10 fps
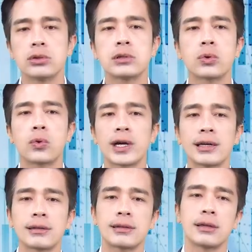是
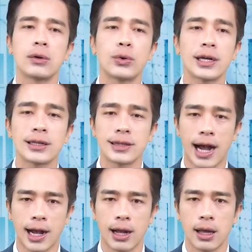辉辉
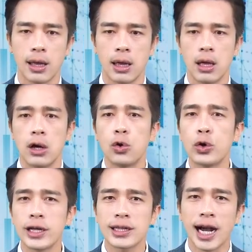达，
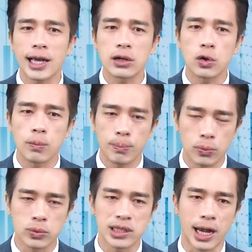辉达要公
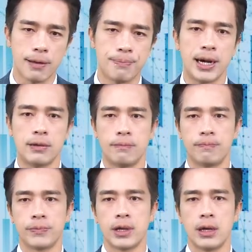布财报，
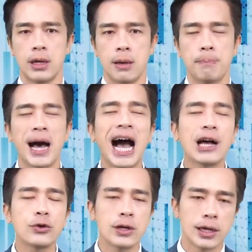八
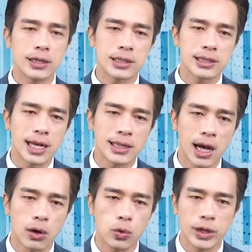月二十三
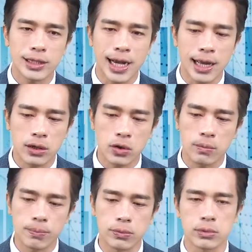号辉达要
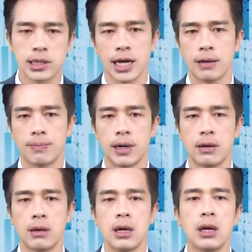公布财报。
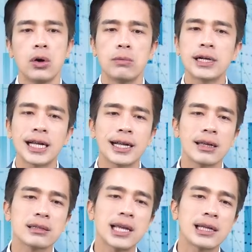我们可以看
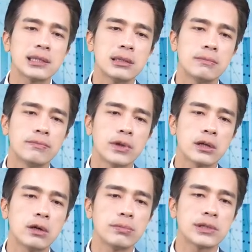到，上一次
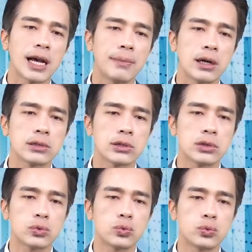公布财报的时候
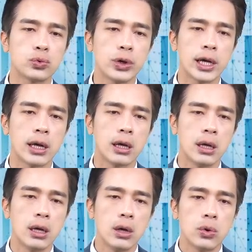是五月，
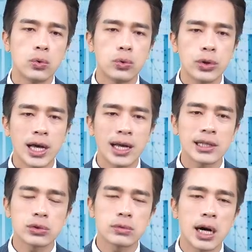五月二
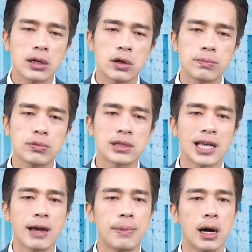十五号公布的
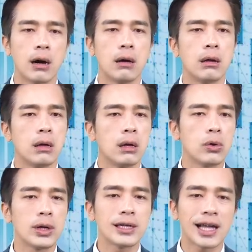财报，
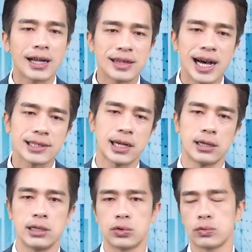辉达大涨
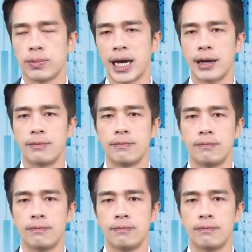二十五%。